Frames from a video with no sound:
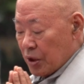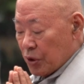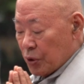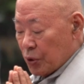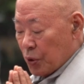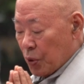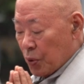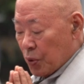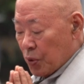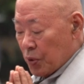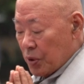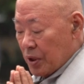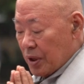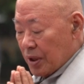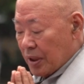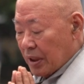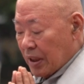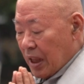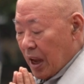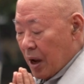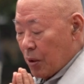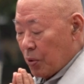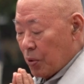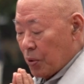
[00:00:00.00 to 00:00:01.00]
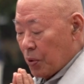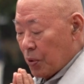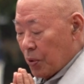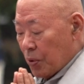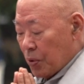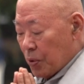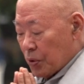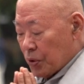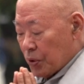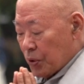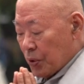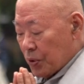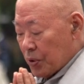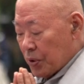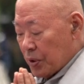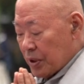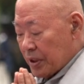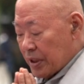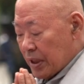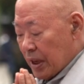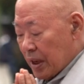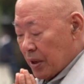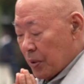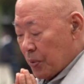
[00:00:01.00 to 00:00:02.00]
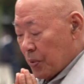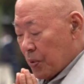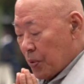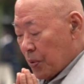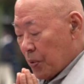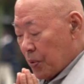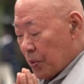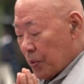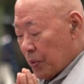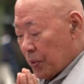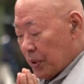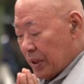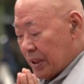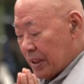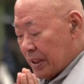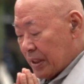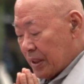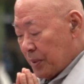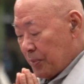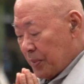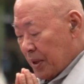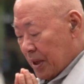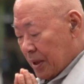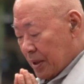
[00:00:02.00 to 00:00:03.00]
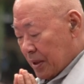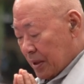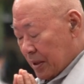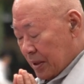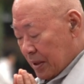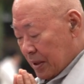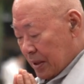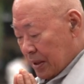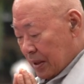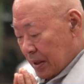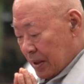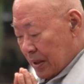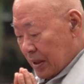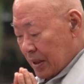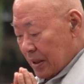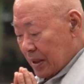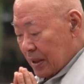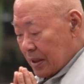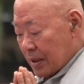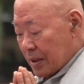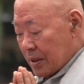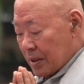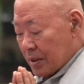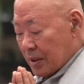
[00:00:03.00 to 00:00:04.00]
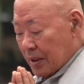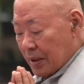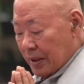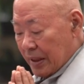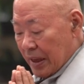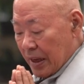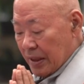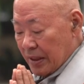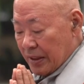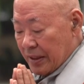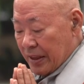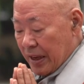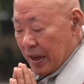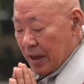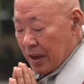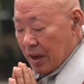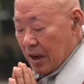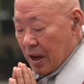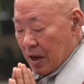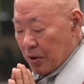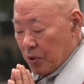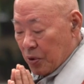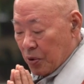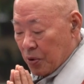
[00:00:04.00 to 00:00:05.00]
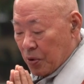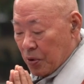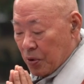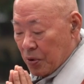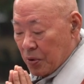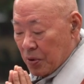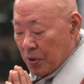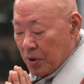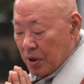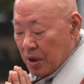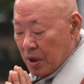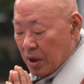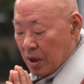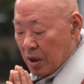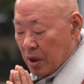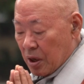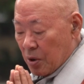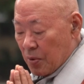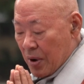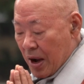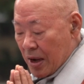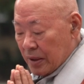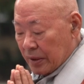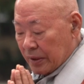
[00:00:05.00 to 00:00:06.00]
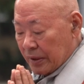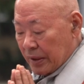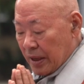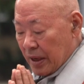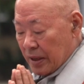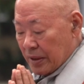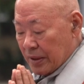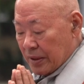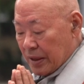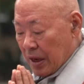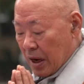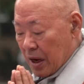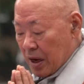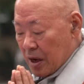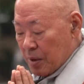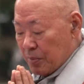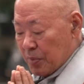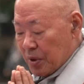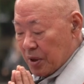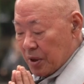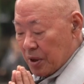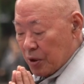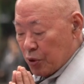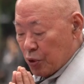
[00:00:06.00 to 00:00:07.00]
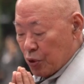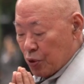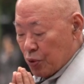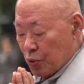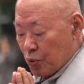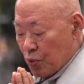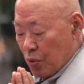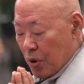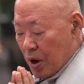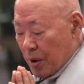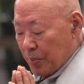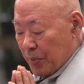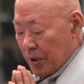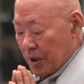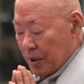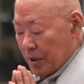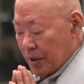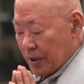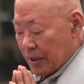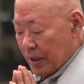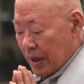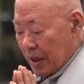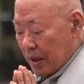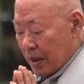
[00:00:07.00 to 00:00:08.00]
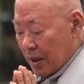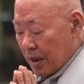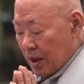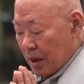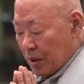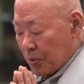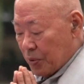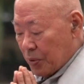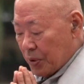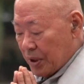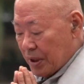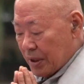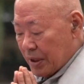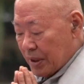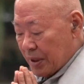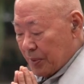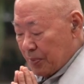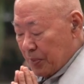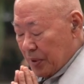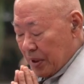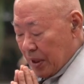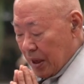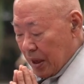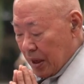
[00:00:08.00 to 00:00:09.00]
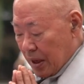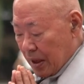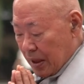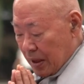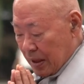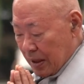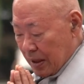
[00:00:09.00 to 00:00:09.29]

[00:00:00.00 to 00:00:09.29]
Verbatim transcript: 소를 타고도 소를 찾고 있으며 그릇된 생각으로 허황된 삶을 추구하며 살아가고 있습니다.